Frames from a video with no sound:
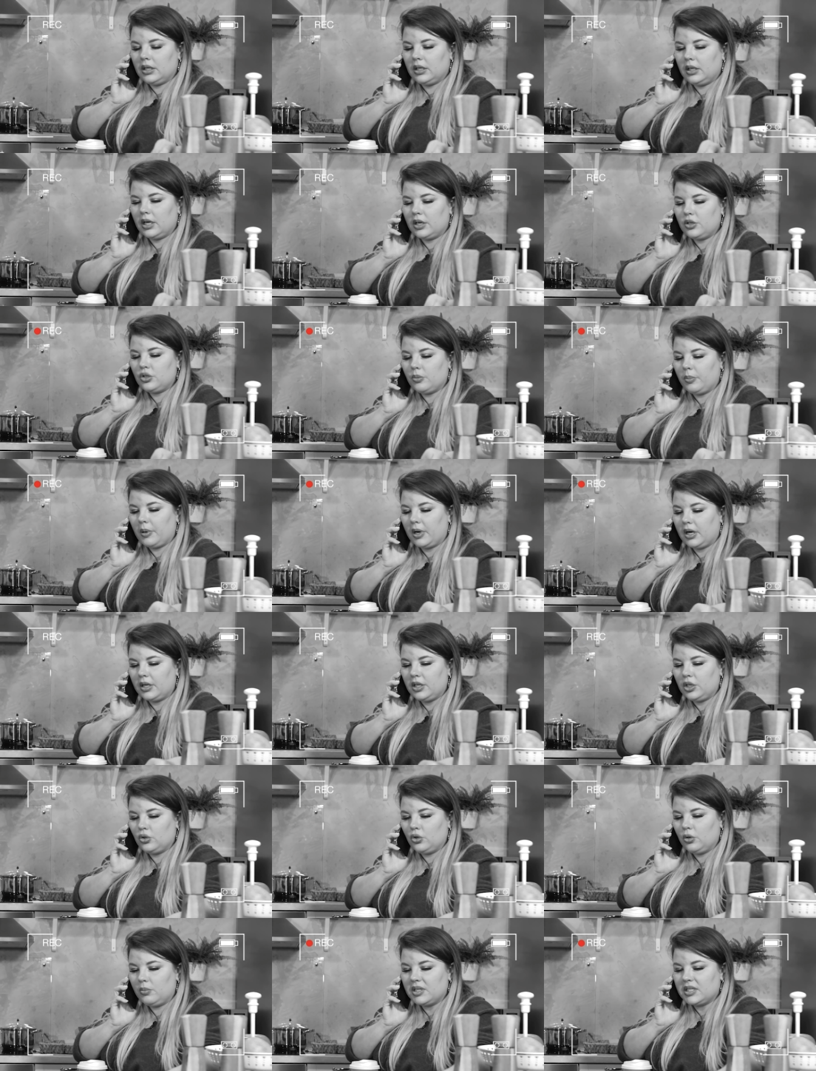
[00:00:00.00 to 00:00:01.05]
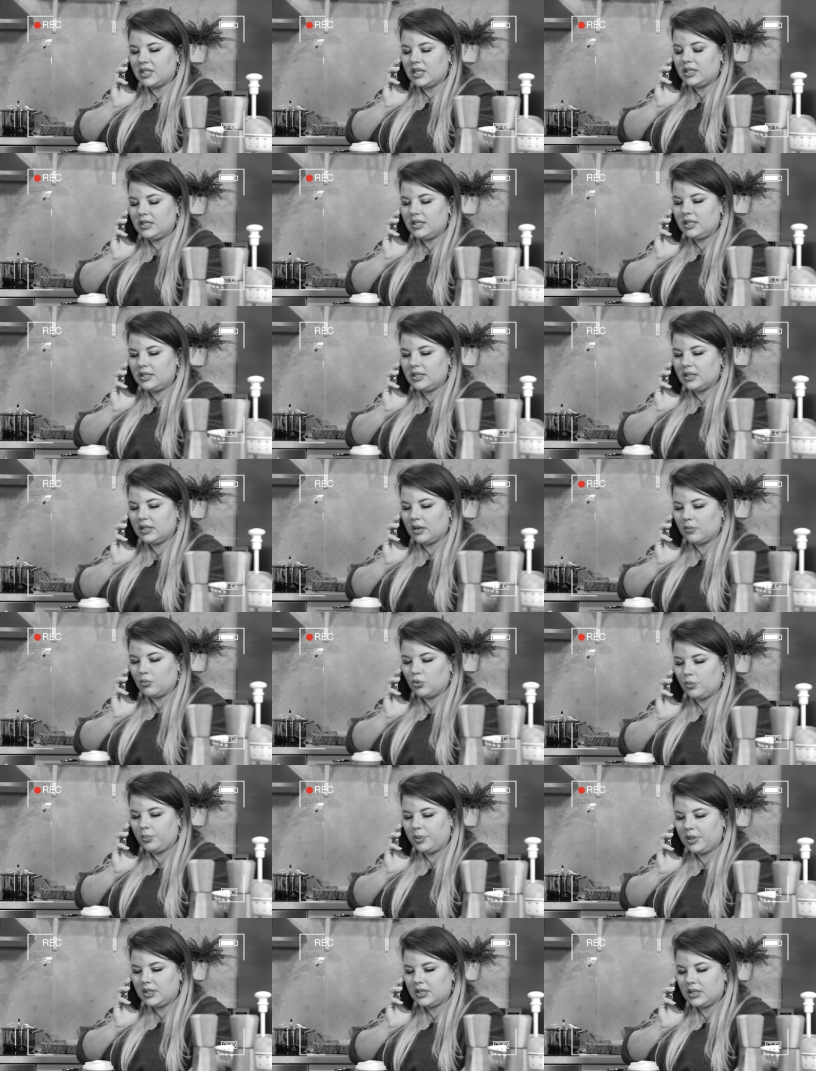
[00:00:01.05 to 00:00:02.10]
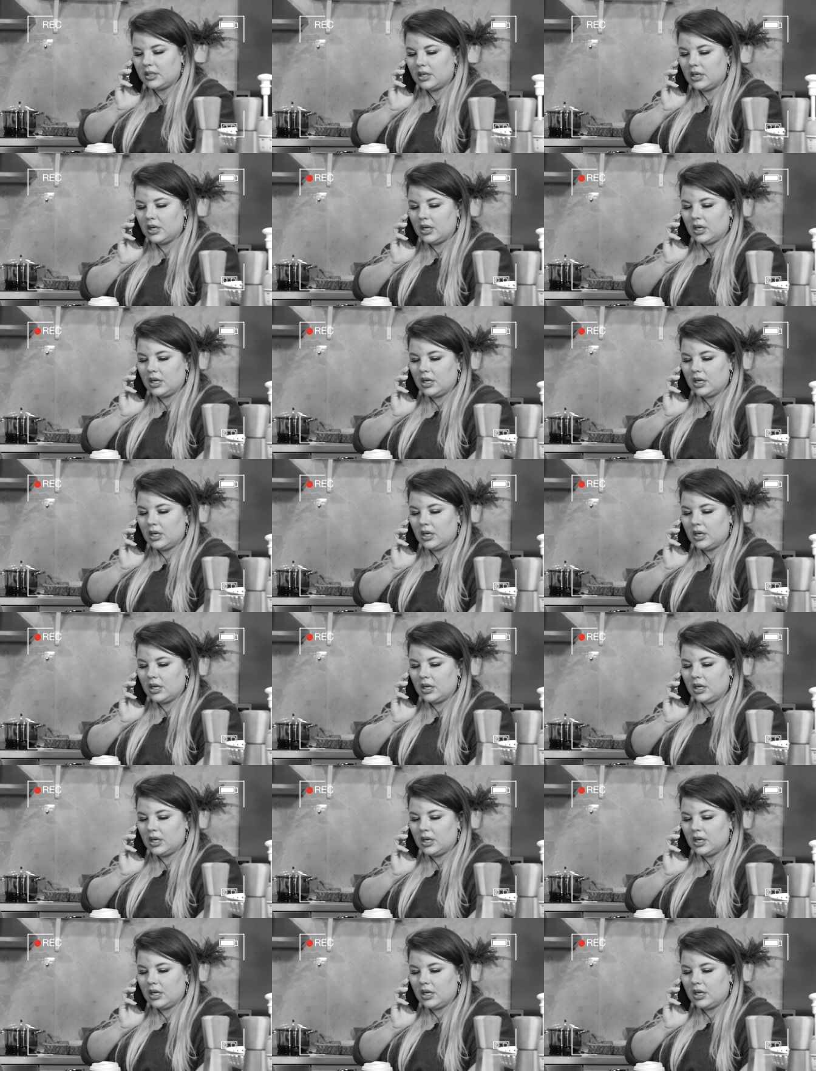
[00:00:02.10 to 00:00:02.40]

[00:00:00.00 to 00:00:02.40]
Я еще пока не дома, зайдите там, купите